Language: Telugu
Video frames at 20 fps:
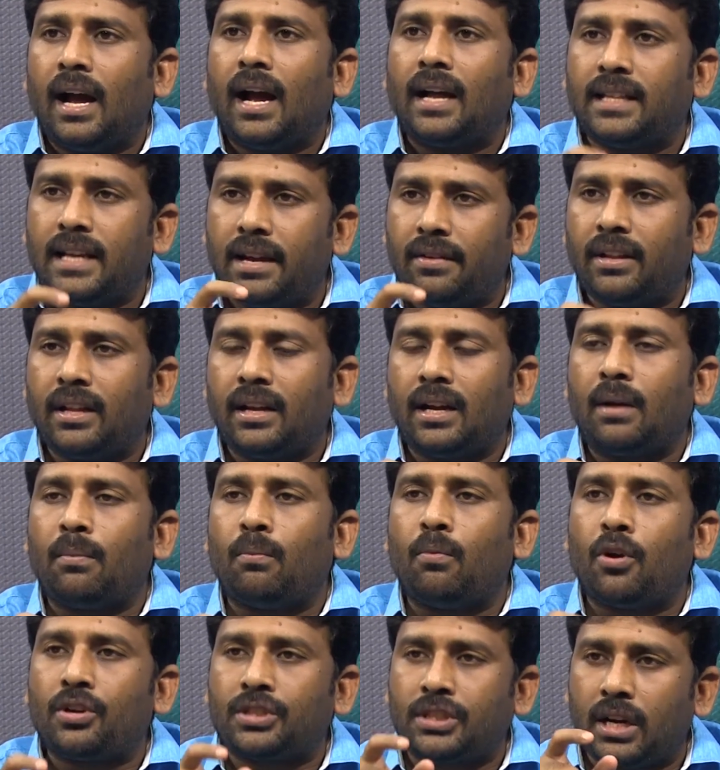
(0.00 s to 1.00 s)
అదేవిధంగా
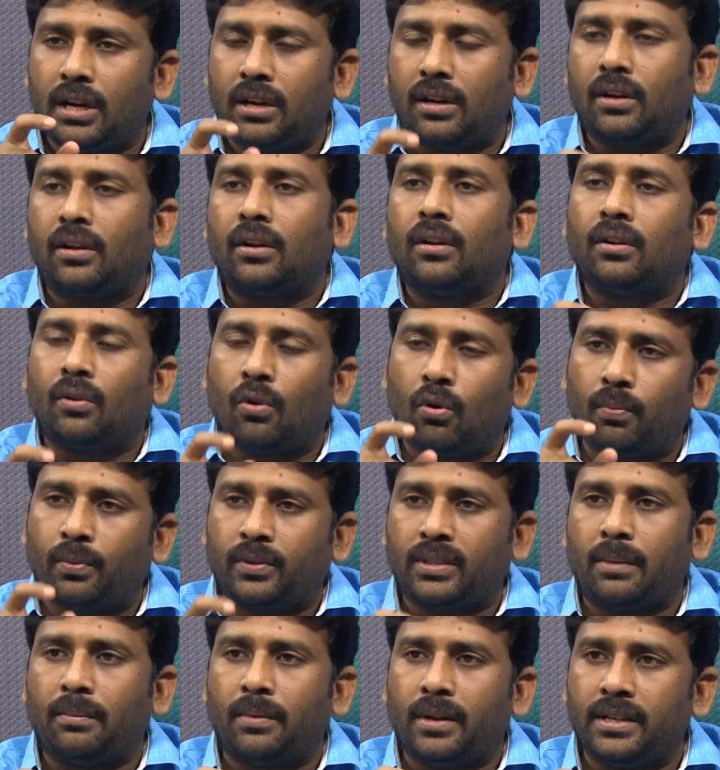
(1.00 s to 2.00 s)
బోస్టన్
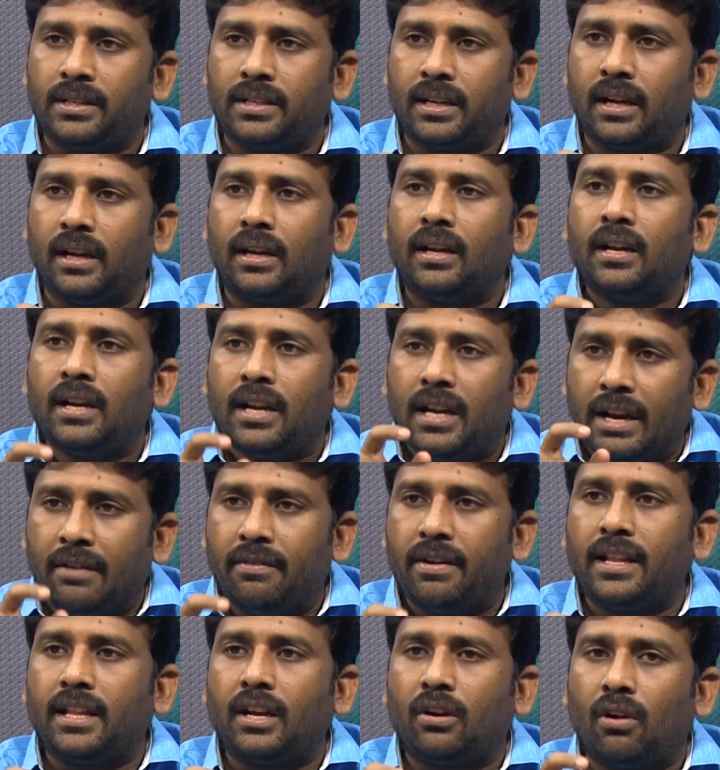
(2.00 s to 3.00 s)
గ్రూప్కి సంబంధించిన
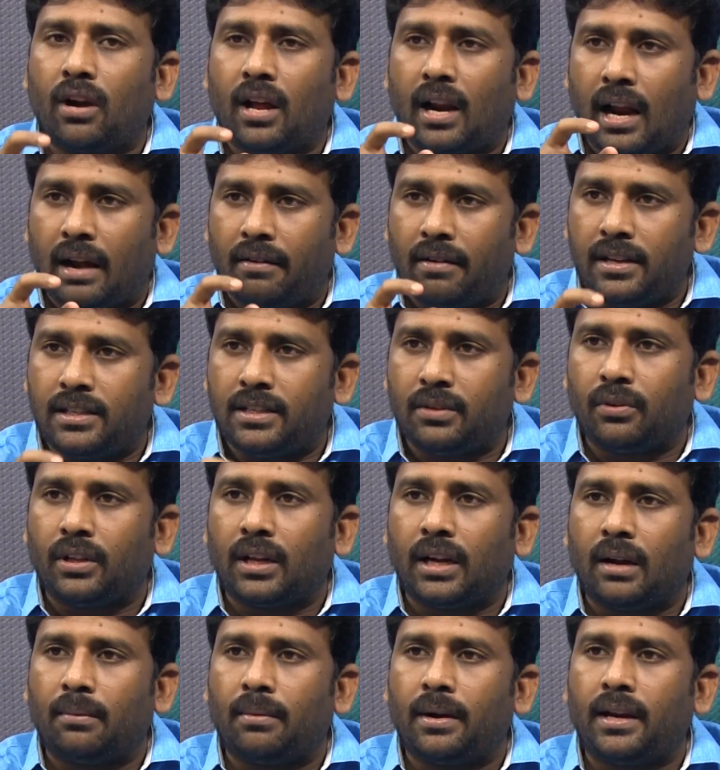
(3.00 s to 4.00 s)
నివేదిక కూడా రావాల్సి
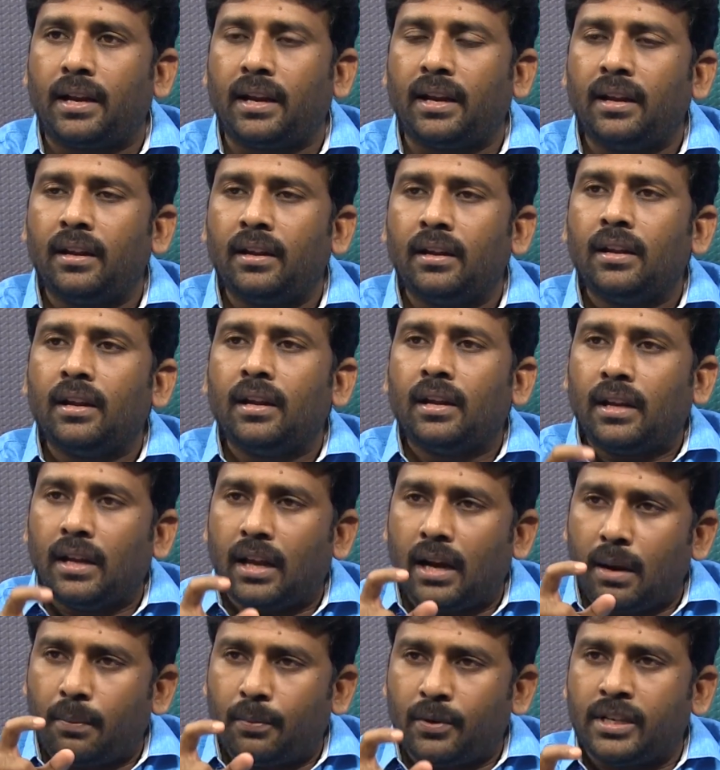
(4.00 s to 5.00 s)
ఉంది కాబట్టి
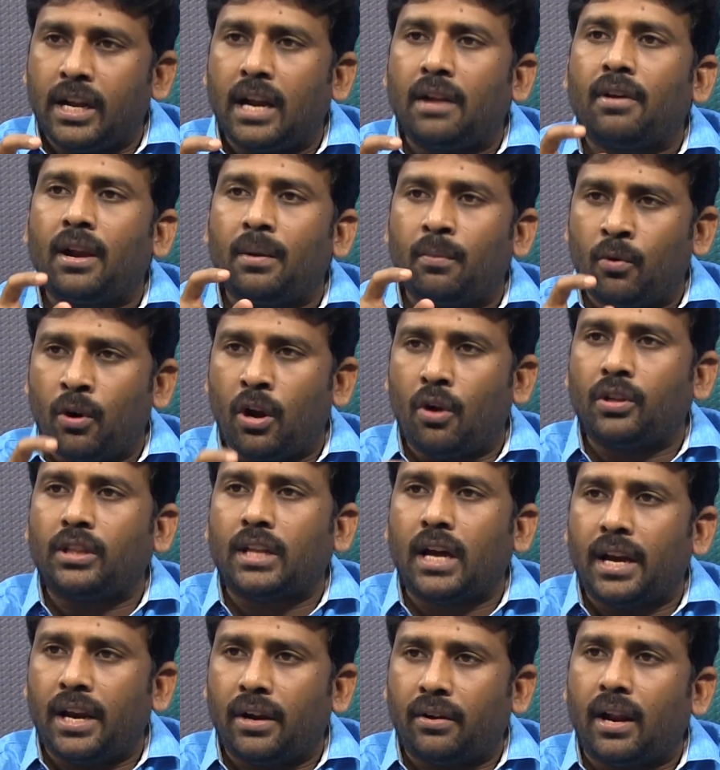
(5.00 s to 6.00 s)
ఈ రేపు జనవరి మూడవ
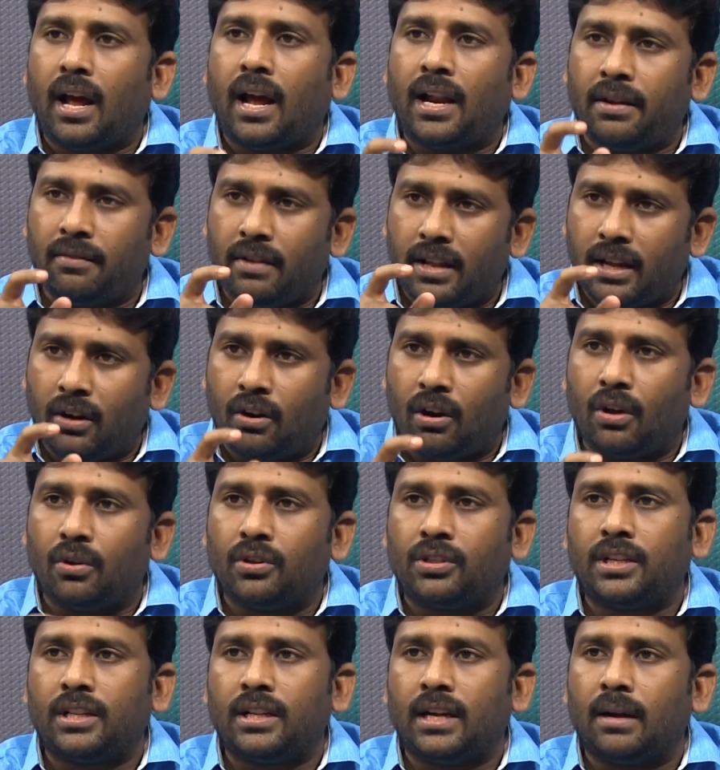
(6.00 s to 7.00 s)
తారీఖున ఆ నివేదిక కూడా
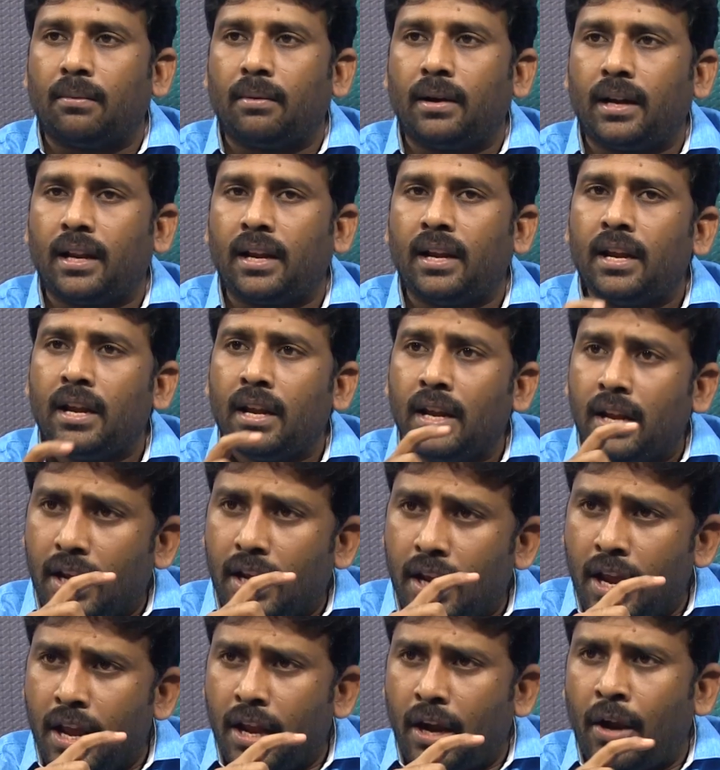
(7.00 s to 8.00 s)
వచ్చింది కాబట్టి
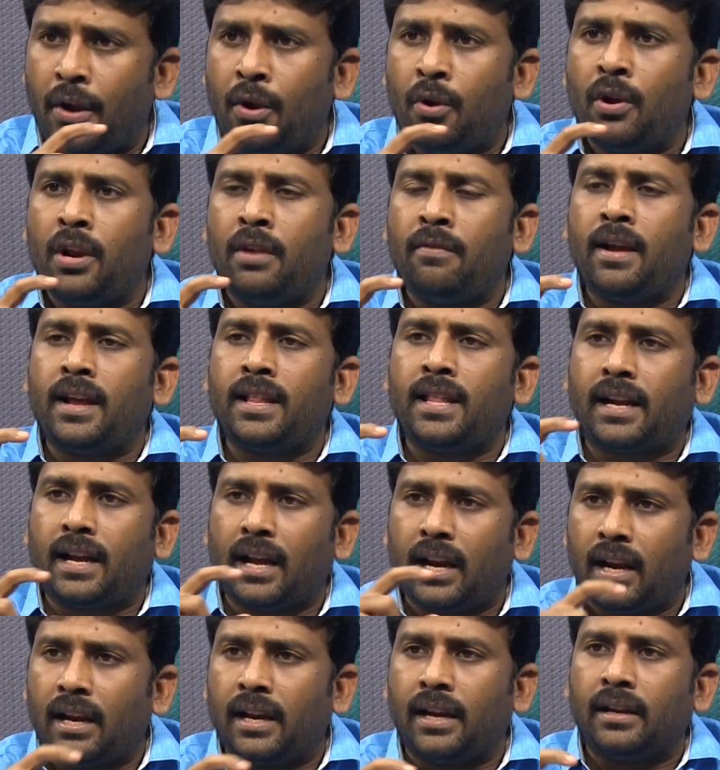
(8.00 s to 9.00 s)
ఈ రెండు
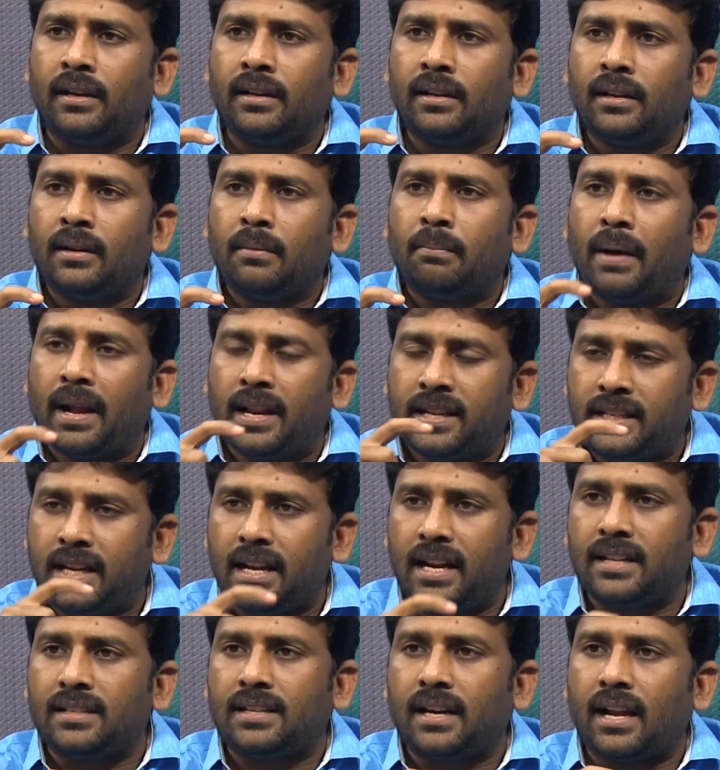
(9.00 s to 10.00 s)
నివేదికల్ని
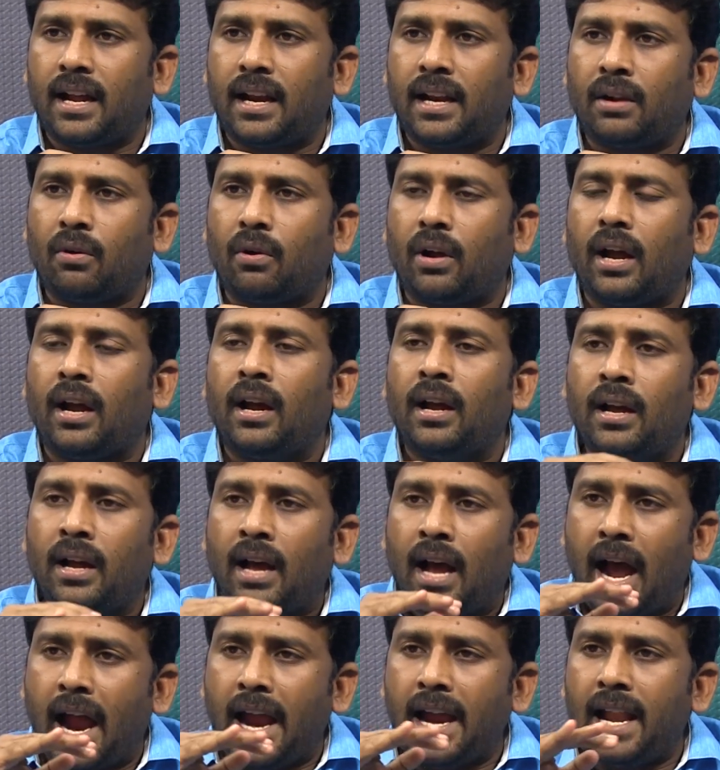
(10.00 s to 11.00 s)
పరిశీలించడానికి ఒక
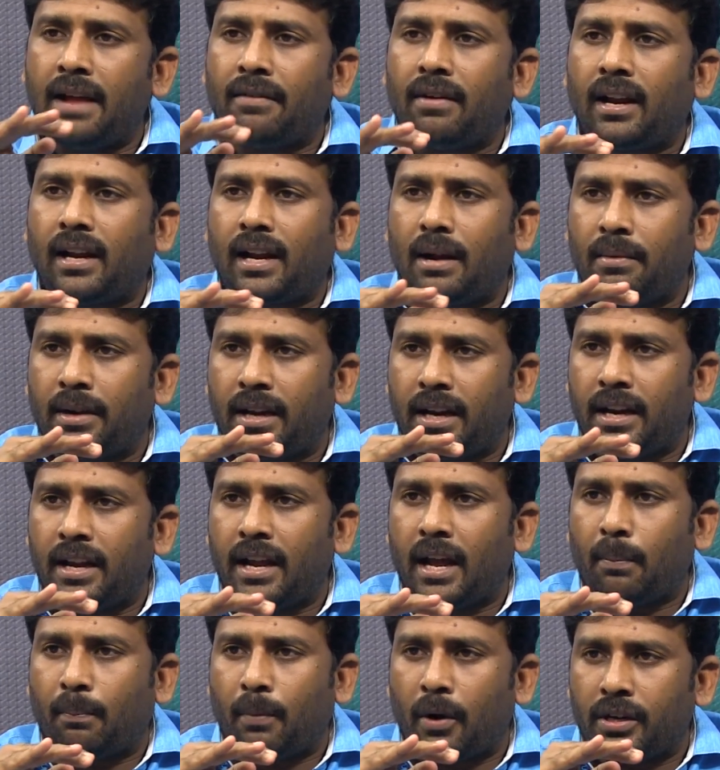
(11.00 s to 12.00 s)
హై లెవెల్ కమిటీని
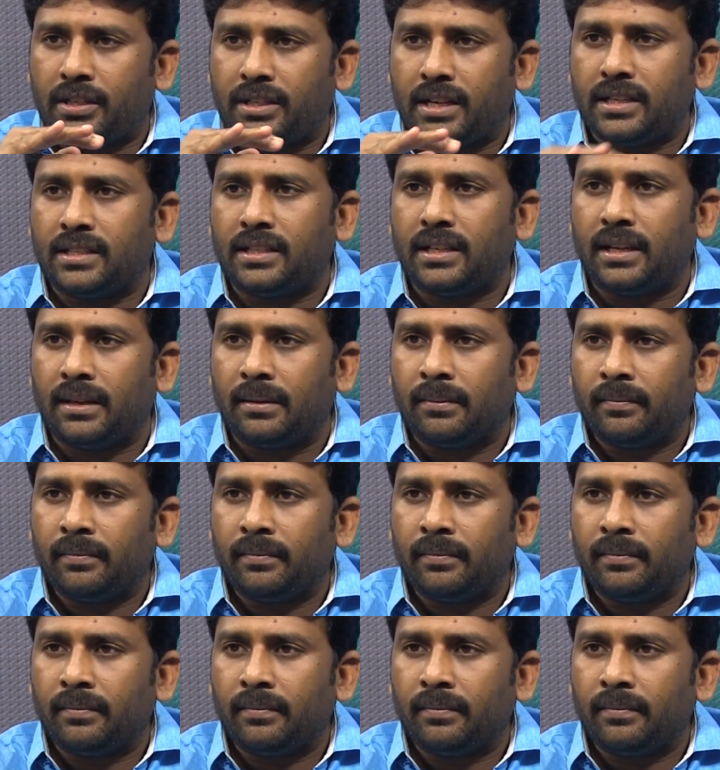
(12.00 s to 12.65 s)
ఏర్పాటు చేసి